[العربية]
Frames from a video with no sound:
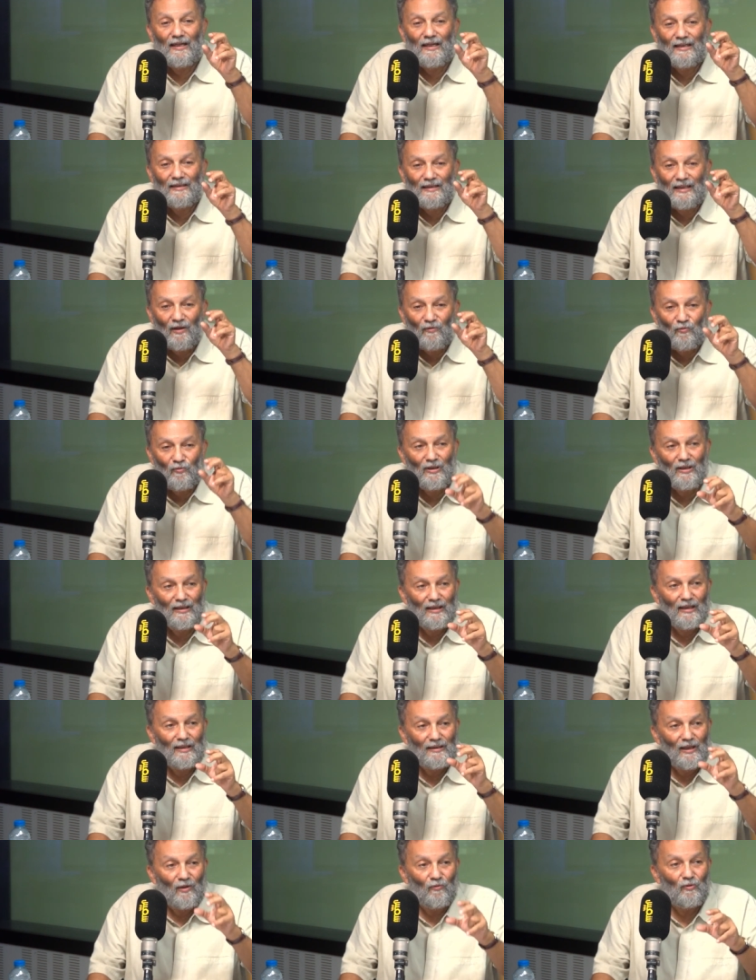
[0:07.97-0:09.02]
التاويل
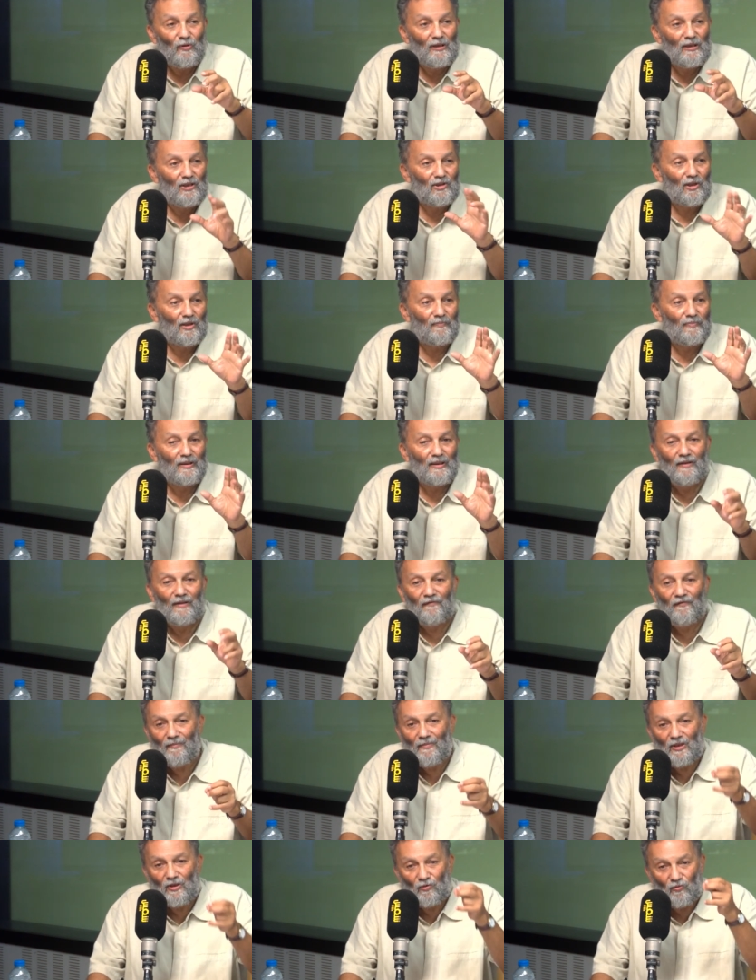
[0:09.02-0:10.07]
كان تاويل ايجابي
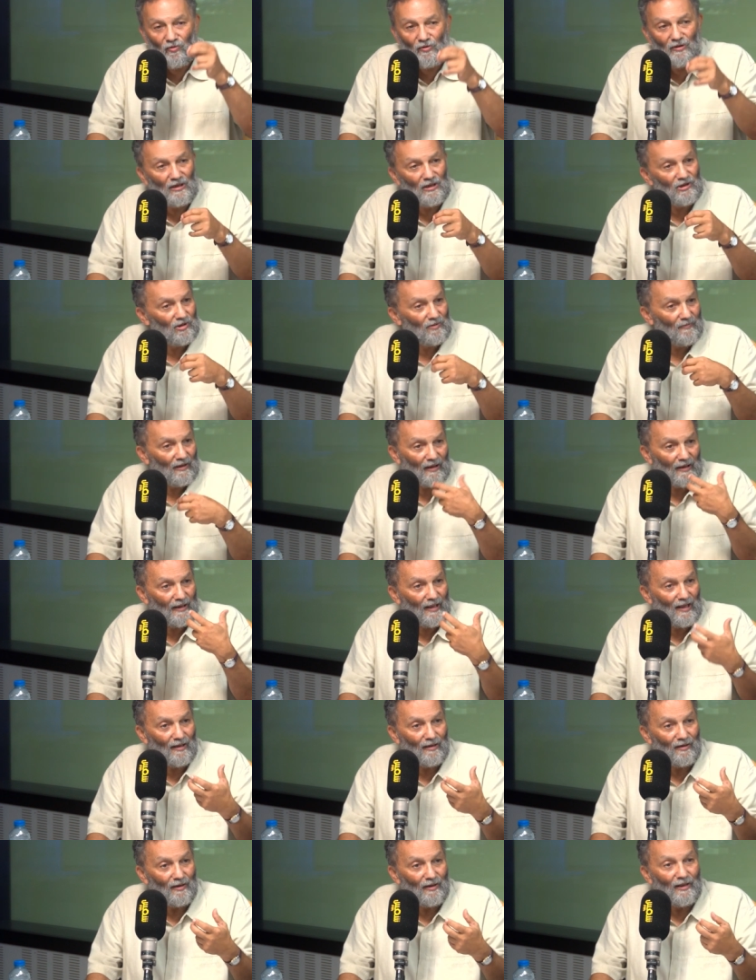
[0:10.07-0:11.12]
فما شكون نجم
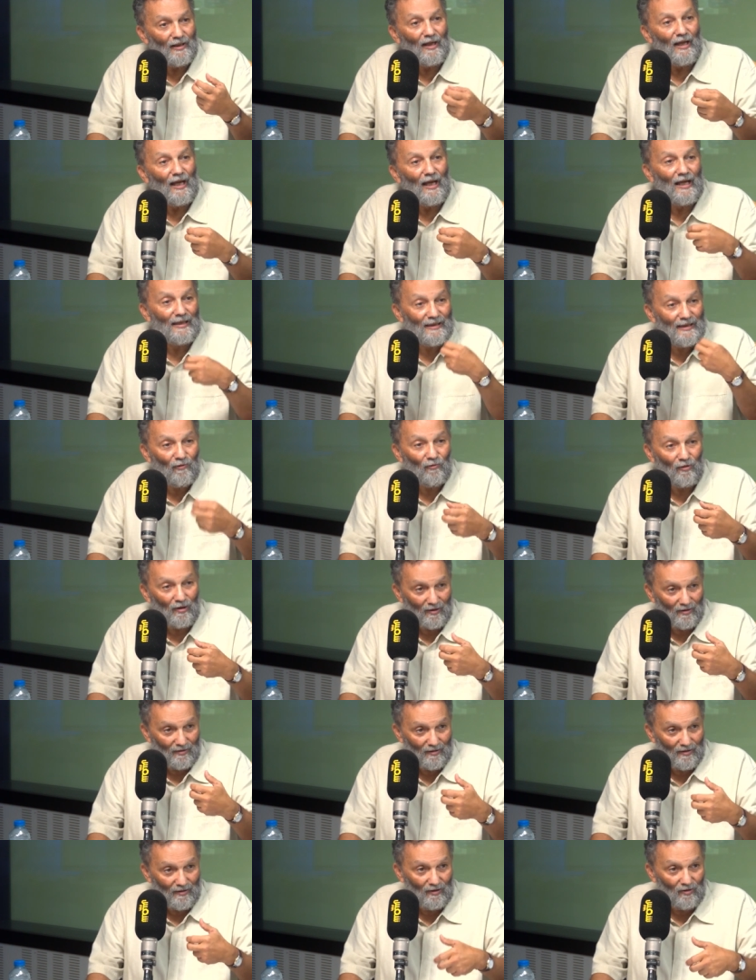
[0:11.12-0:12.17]
يقراه الدوله
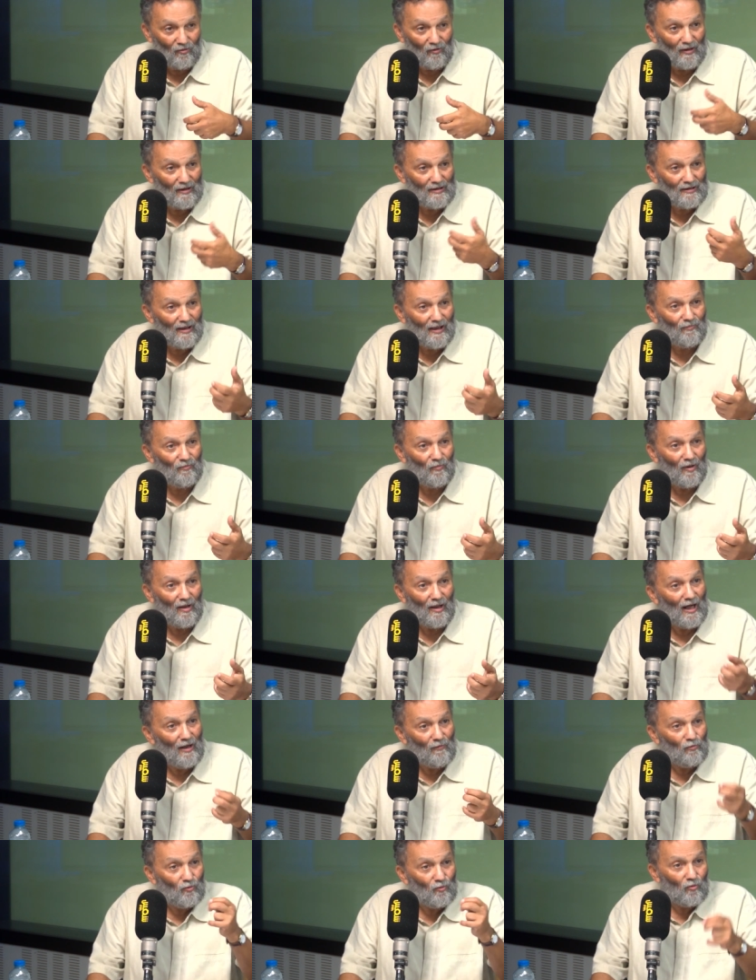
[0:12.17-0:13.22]
دينه الاسلام
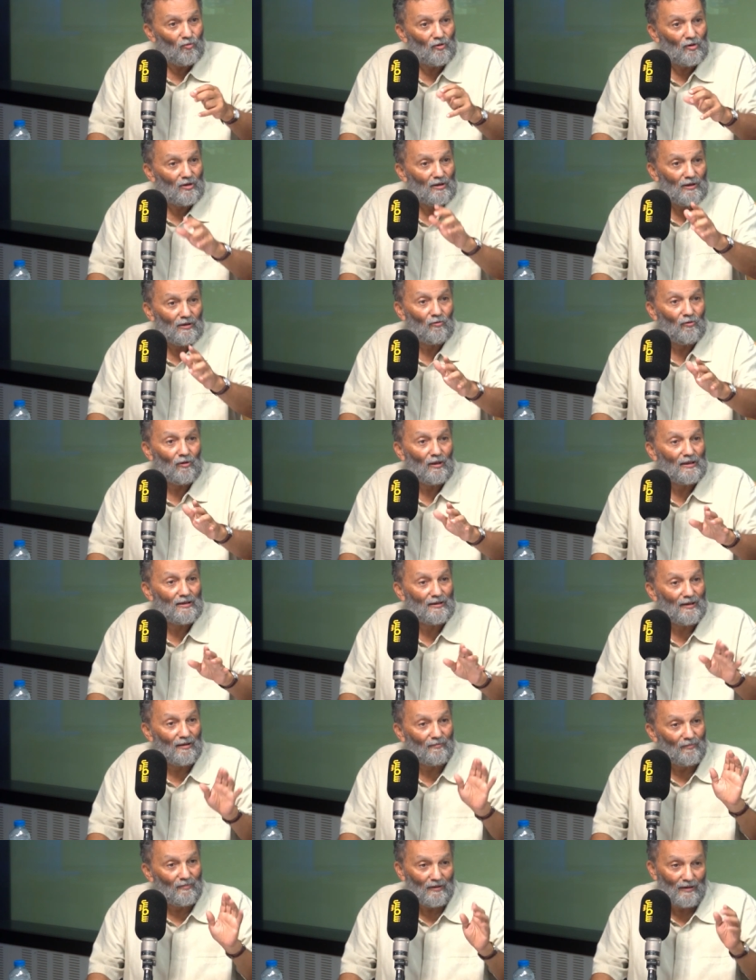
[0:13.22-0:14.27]
او تونس دينه
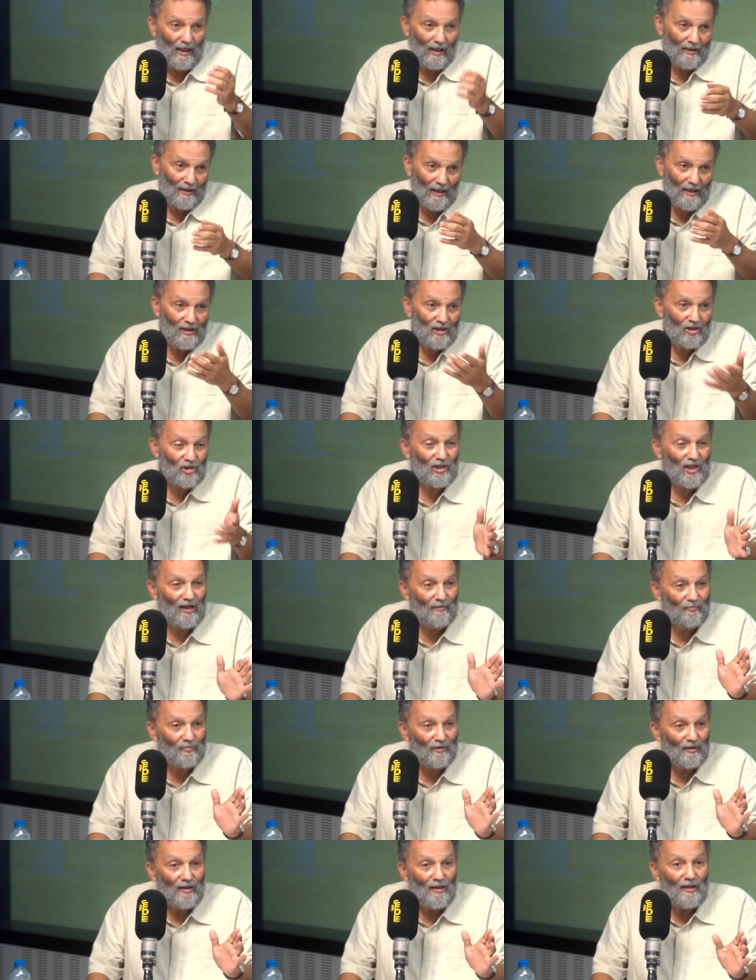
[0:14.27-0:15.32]
الاسلام اي الشعب
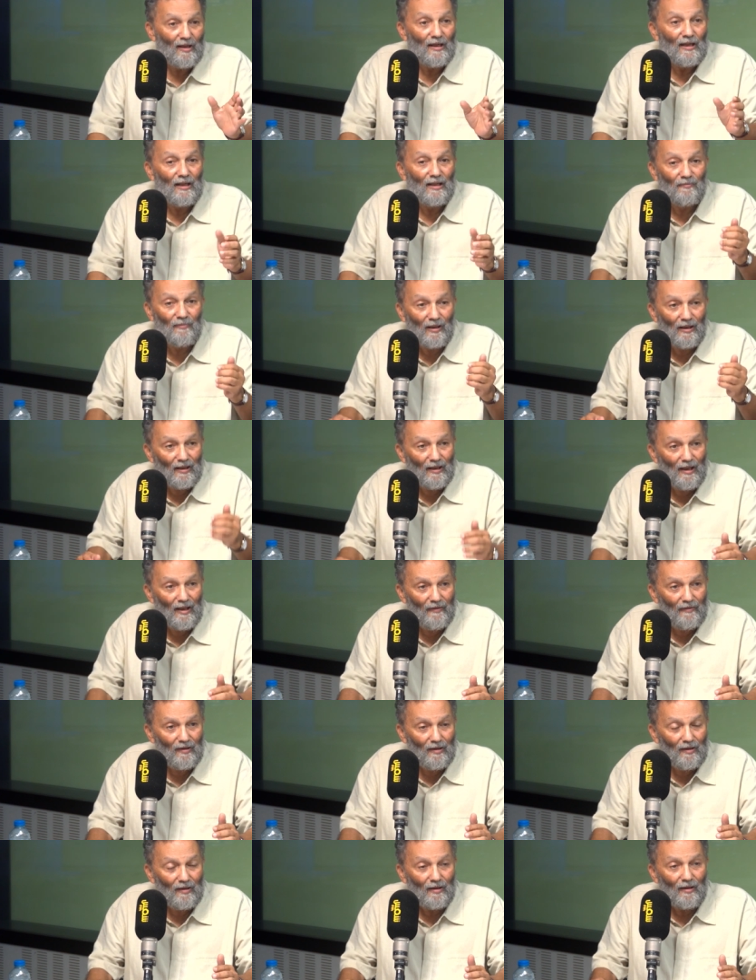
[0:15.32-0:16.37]
المره
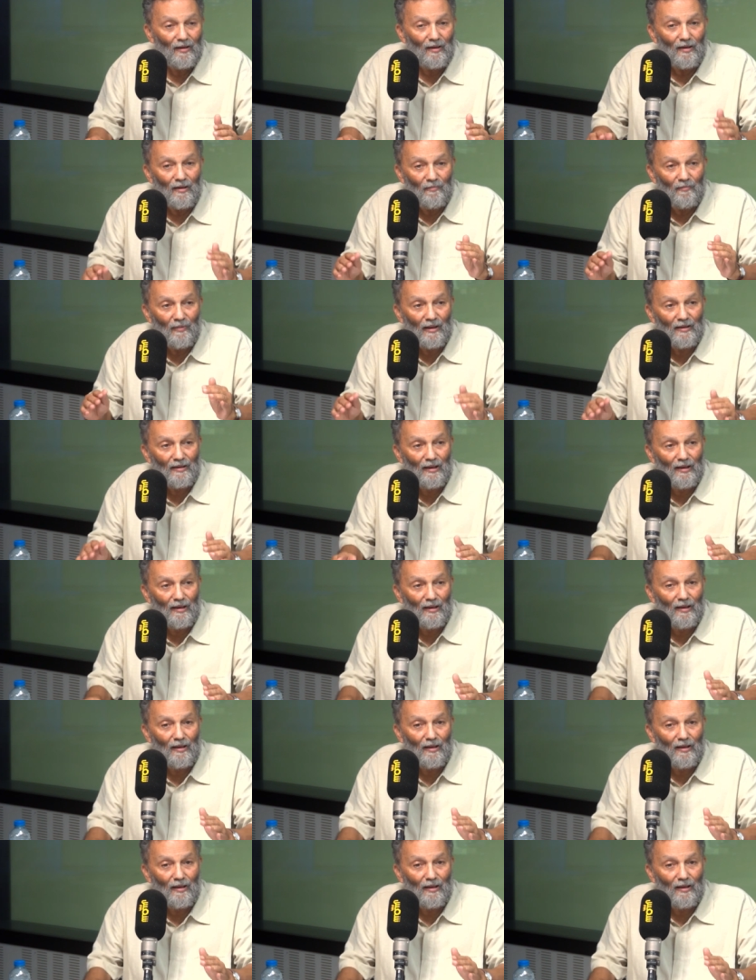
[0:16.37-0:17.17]
هذه معناها